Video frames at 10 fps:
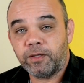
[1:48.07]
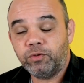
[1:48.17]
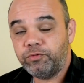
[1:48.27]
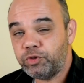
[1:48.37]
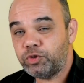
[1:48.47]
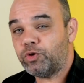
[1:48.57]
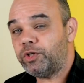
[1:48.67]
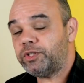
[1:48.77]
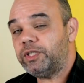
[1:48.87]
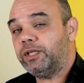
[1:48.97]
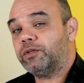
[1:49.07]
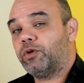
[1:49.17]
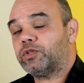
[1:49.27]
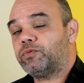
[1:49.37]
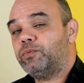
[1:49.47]
No vídeo de hoje,
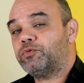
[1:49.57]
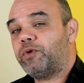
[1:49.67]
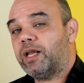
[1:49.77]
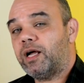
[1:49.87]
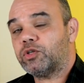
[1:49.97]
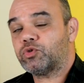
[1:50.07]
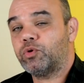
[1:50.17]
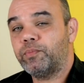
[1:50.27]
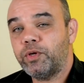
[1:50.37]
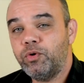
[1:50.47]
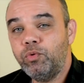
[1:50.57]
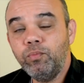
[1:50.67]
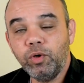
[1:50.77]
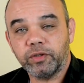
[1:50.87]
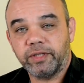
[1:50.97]
nós vamos falar sobre
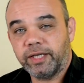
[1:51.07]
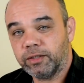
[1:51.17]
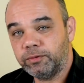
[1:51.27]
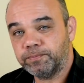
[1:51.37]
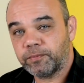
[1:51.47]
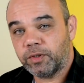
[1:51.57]
um modelo.